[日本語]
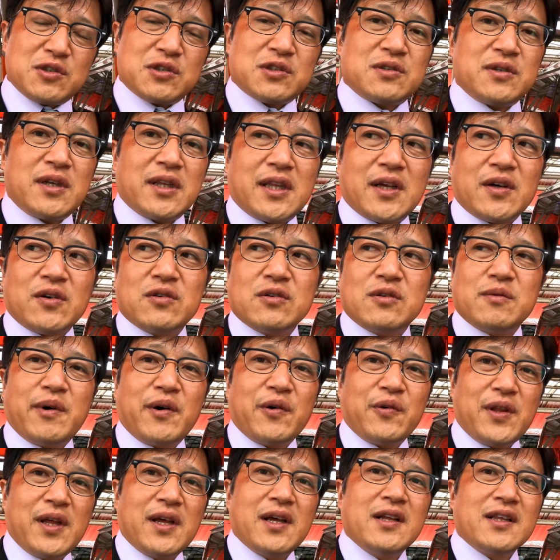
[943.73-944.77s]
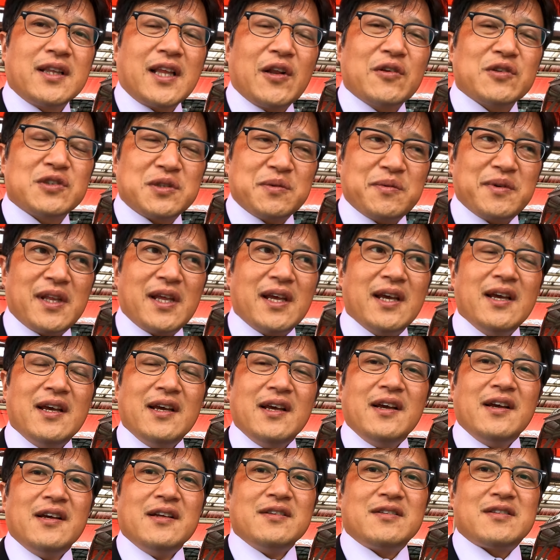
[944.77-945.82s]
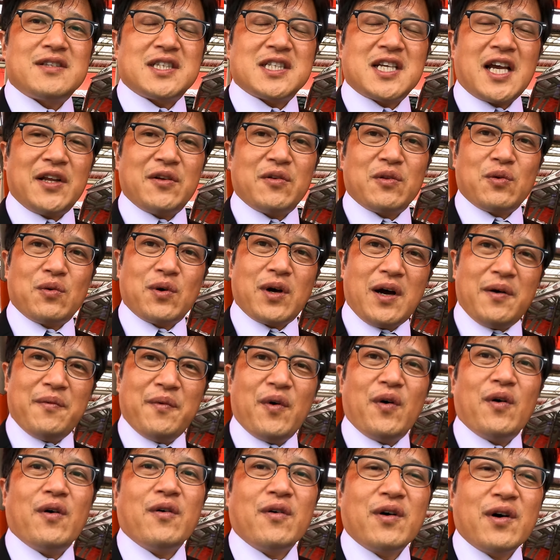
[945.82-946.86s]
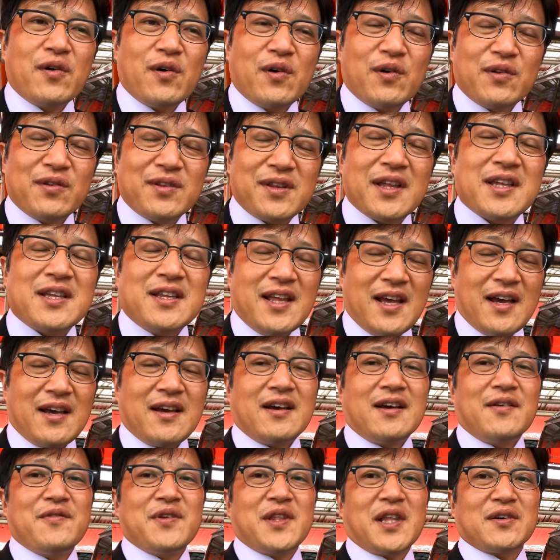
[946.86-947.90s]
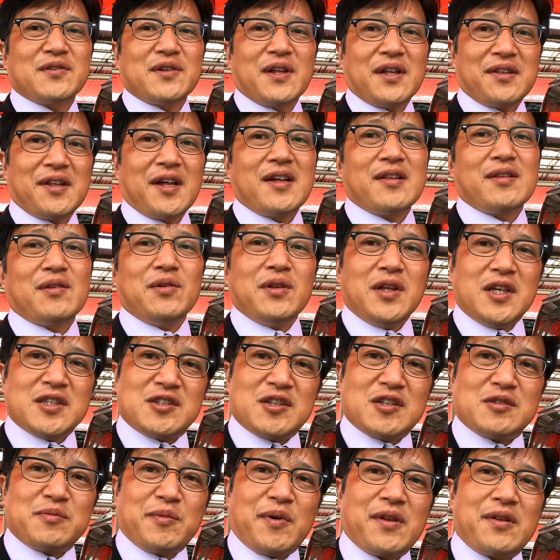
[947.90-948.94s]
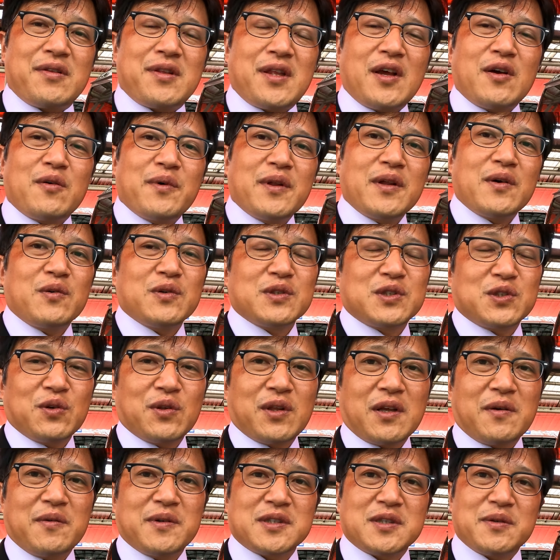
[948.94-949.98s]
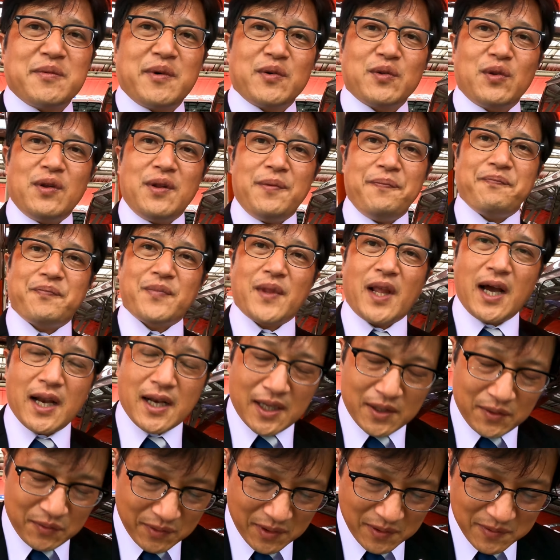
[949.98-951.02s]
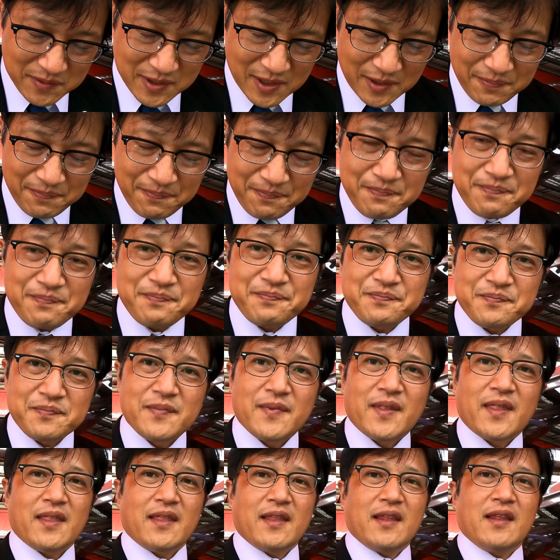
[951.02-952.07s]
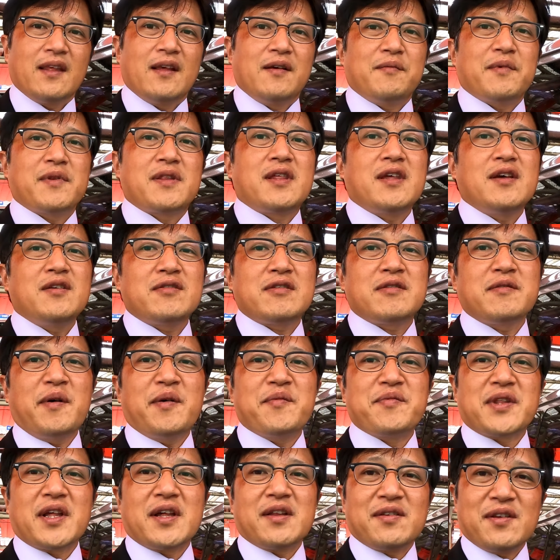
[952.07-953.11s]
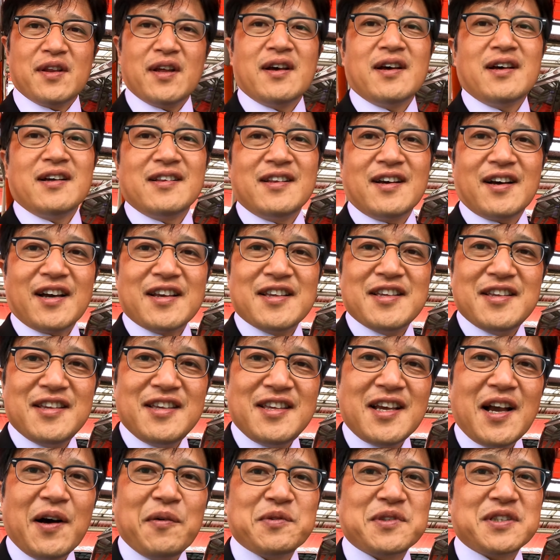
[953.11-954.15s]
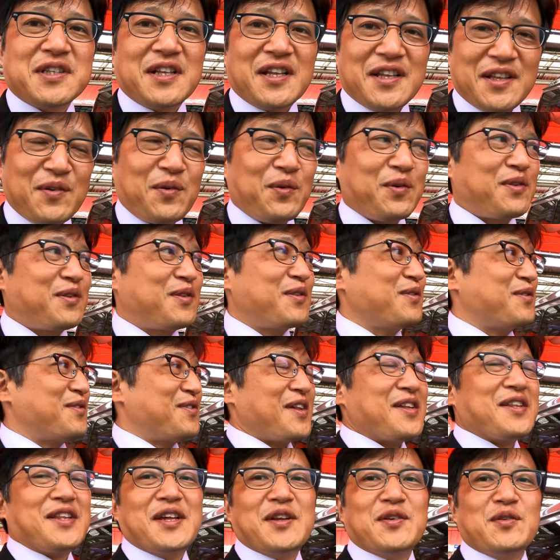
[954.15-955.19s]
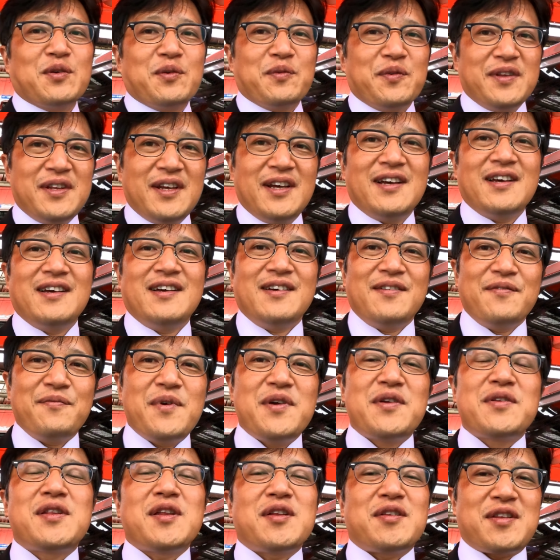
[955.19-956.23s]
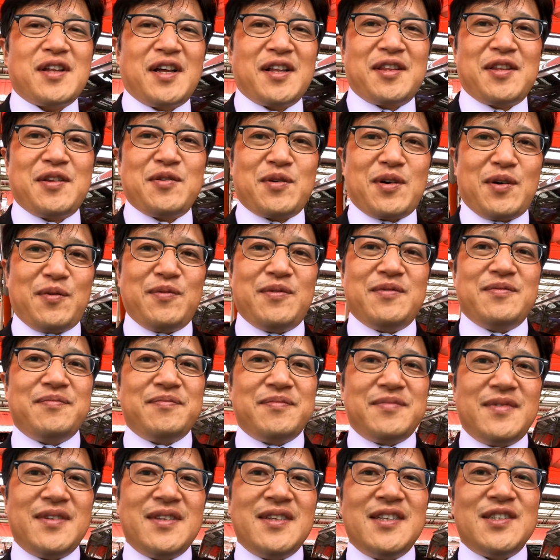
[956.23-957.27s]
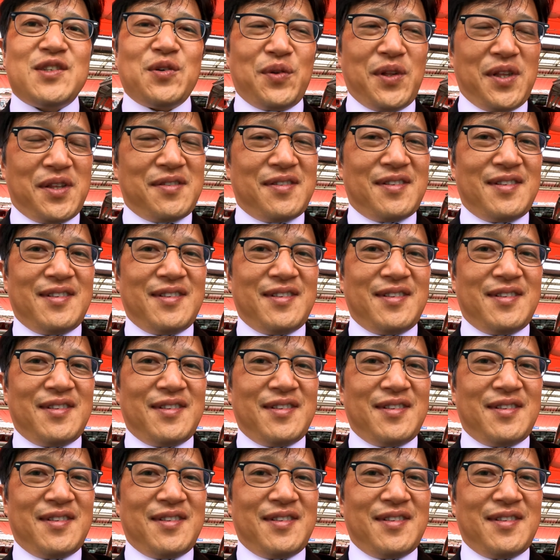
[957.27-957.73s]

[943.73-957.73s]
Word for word: 美しくなった車をね、楽しみに次回の動画もぜひね見てください。それでは失礼します。最後までご視聴いただきまして誠にありがとうございました。セールスマンみたいですね。なんかいいかもしれないね、こうスーツで出るのもね、メルセデスに合ってるかも。以上で